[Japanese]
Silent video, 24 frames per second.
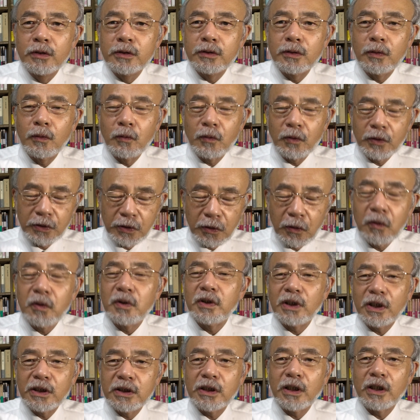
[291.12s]
そこに
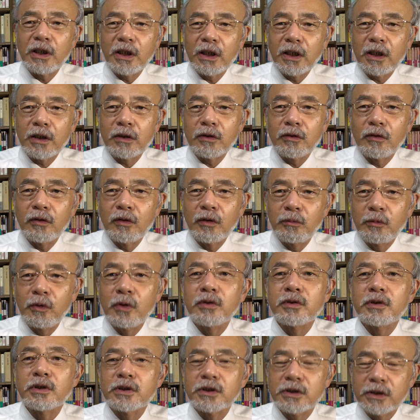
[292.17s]
掘ったんじゃないかと
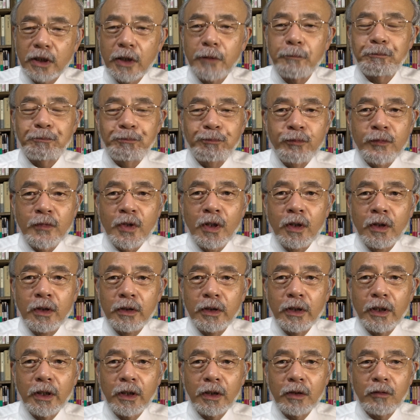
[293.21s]
思うんですね。
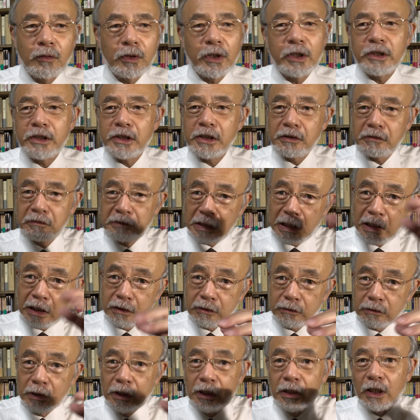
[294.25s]
で、これ
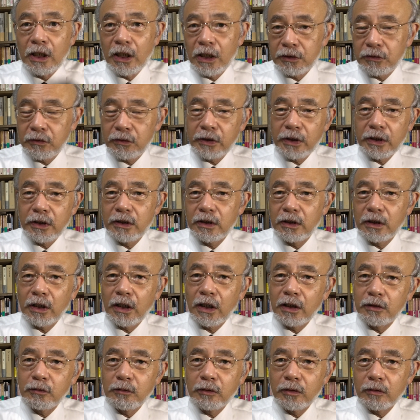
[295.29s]
ギルナール、後で
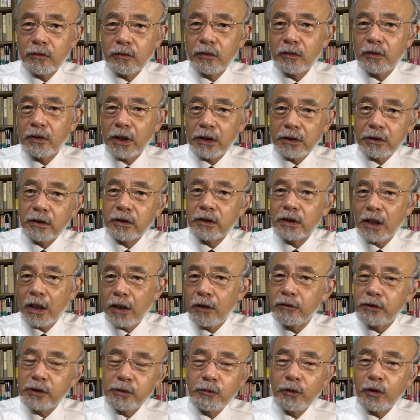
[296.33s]
あのこのあと
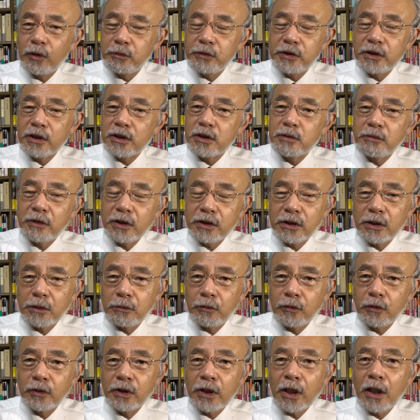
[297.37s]
ダウリもお見せしますけど
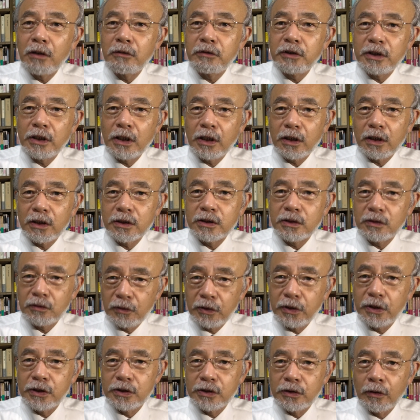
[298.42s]
も、ダウリなんかす
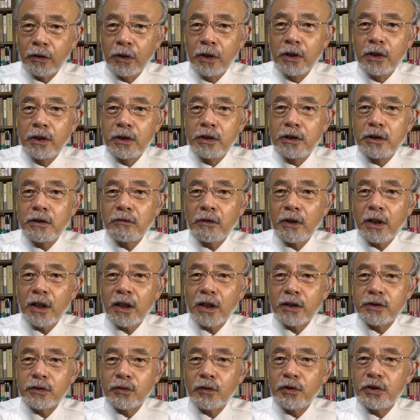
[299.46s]
ごいですよ。岩
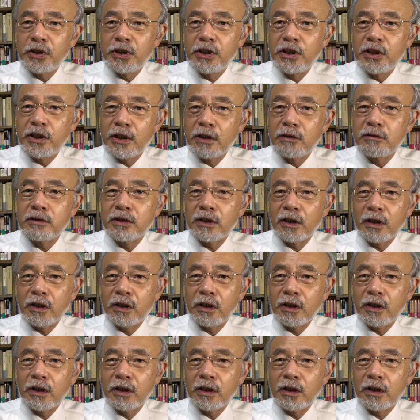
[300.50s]
が象に似てるん